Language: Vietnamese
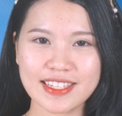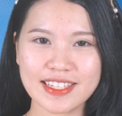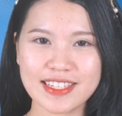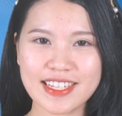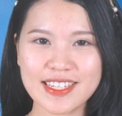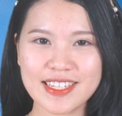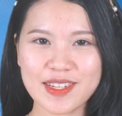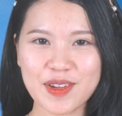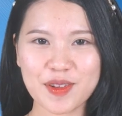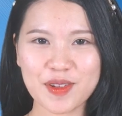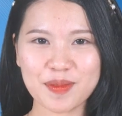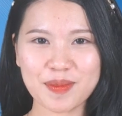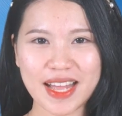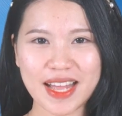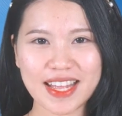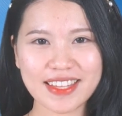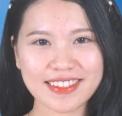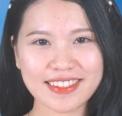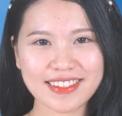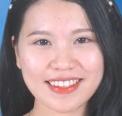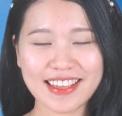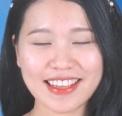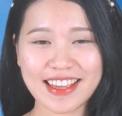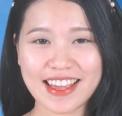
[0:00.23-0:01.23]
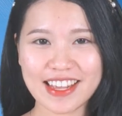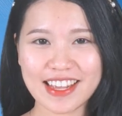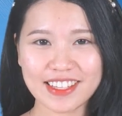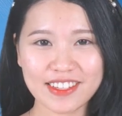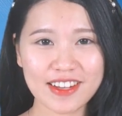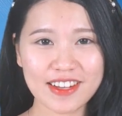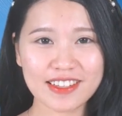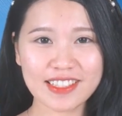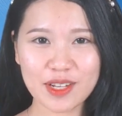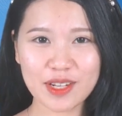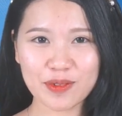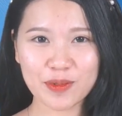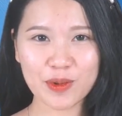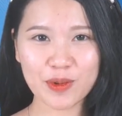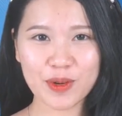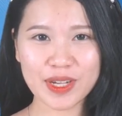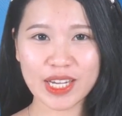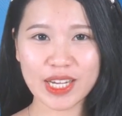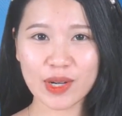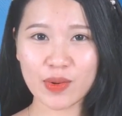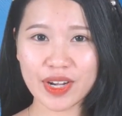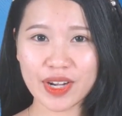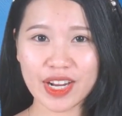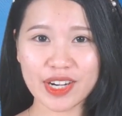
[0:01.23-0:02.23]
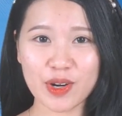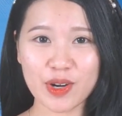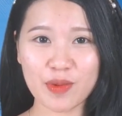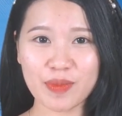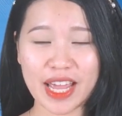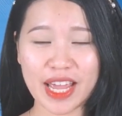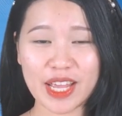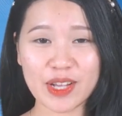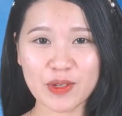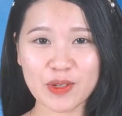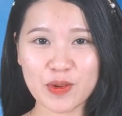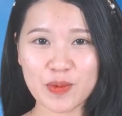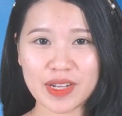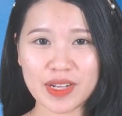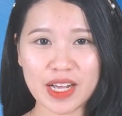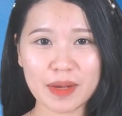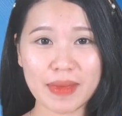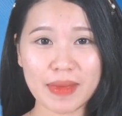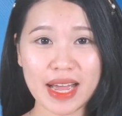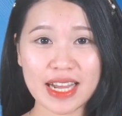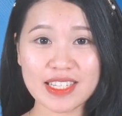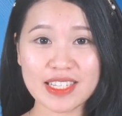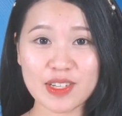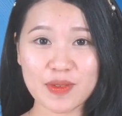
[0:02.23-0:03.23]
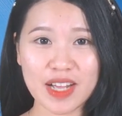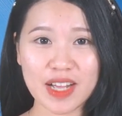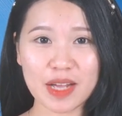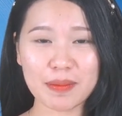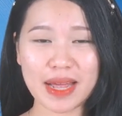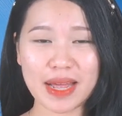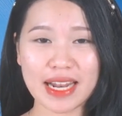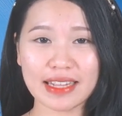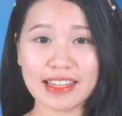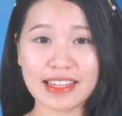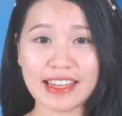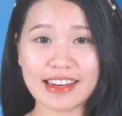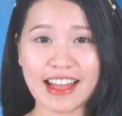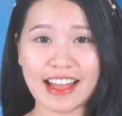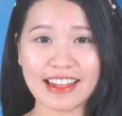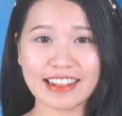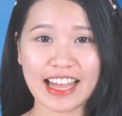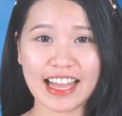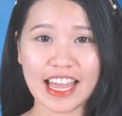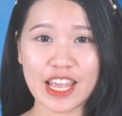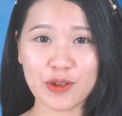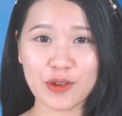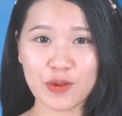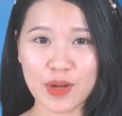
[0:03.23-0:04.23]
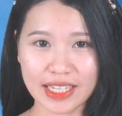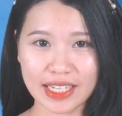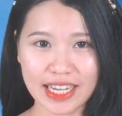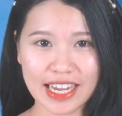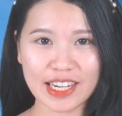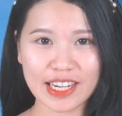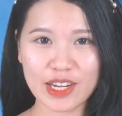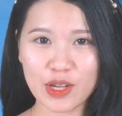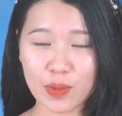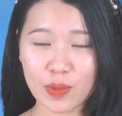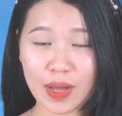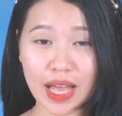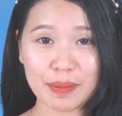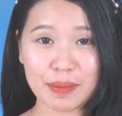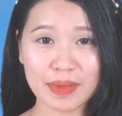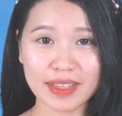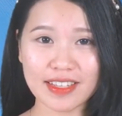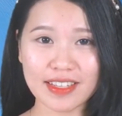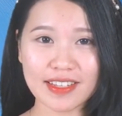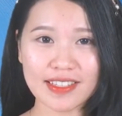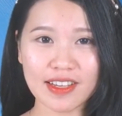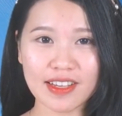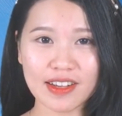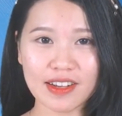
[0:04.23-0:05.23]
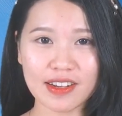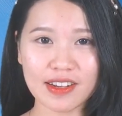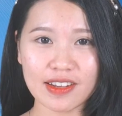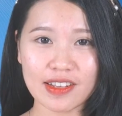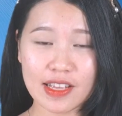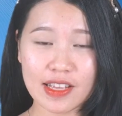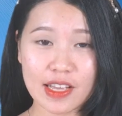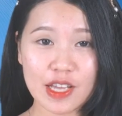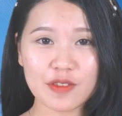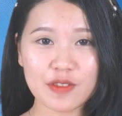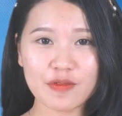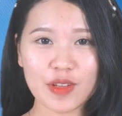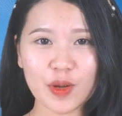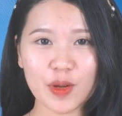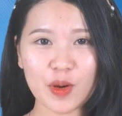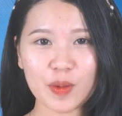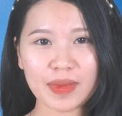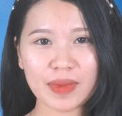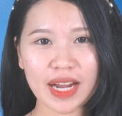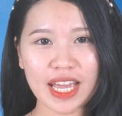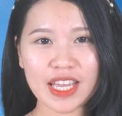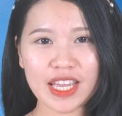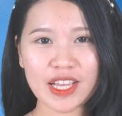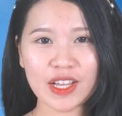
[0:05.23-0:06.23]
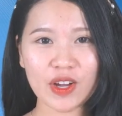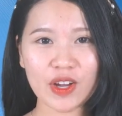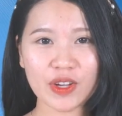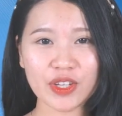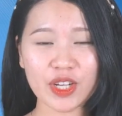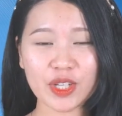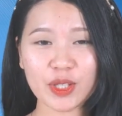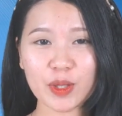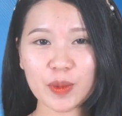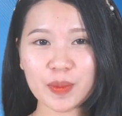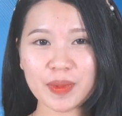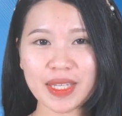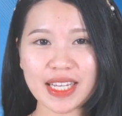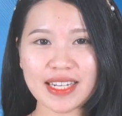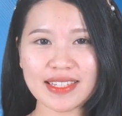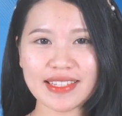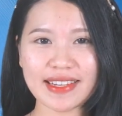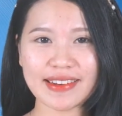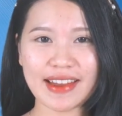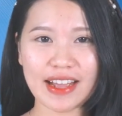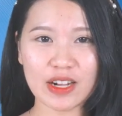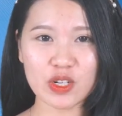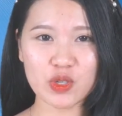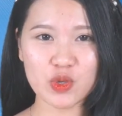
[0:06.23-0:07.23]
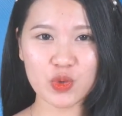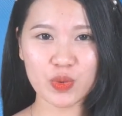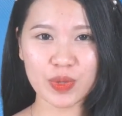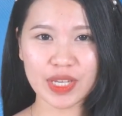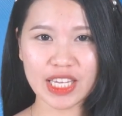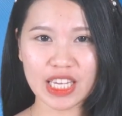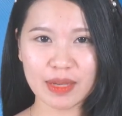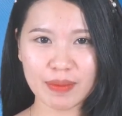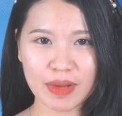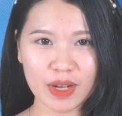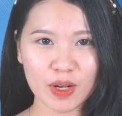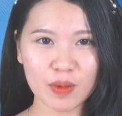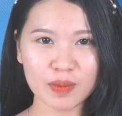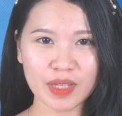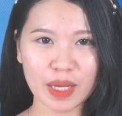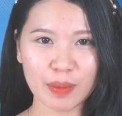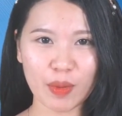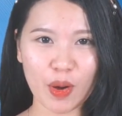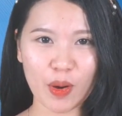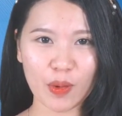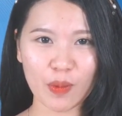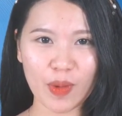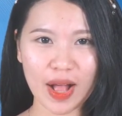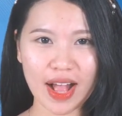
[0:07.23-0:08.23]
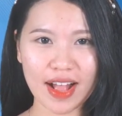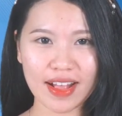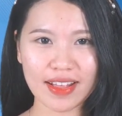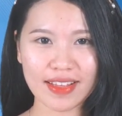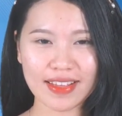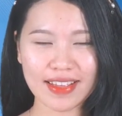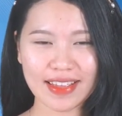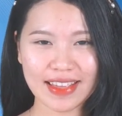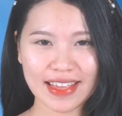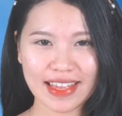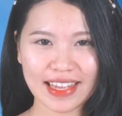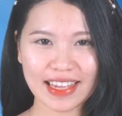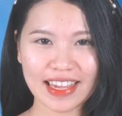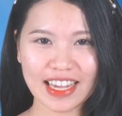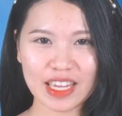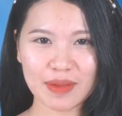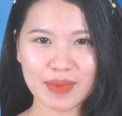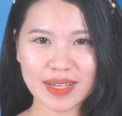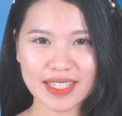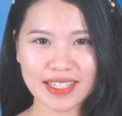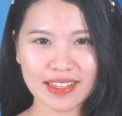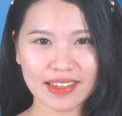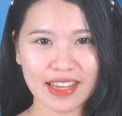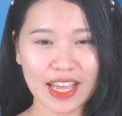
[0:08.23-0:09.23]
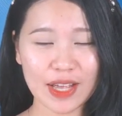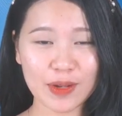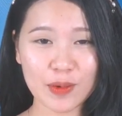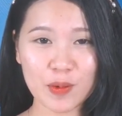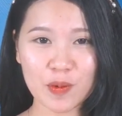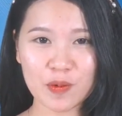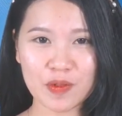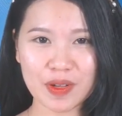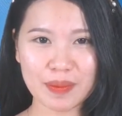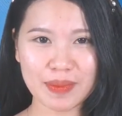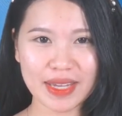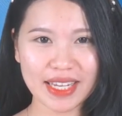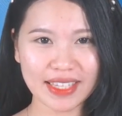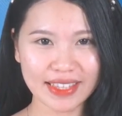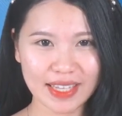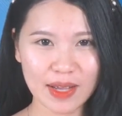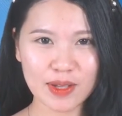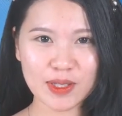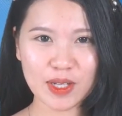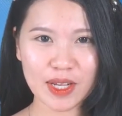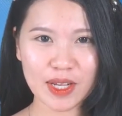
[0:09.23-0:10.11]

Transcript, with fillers: Xin chào các bạn, Hà Thương rất vui khi luôn được đồng hành cùng các bạn trong các bản tin hàng ngày của K N E W hai mươi tư giờ. Và hôm nay có những thông tin gì đáng chú ý mà không thể bỏ qua. Ngay bây giờ hãy cùng với mình theo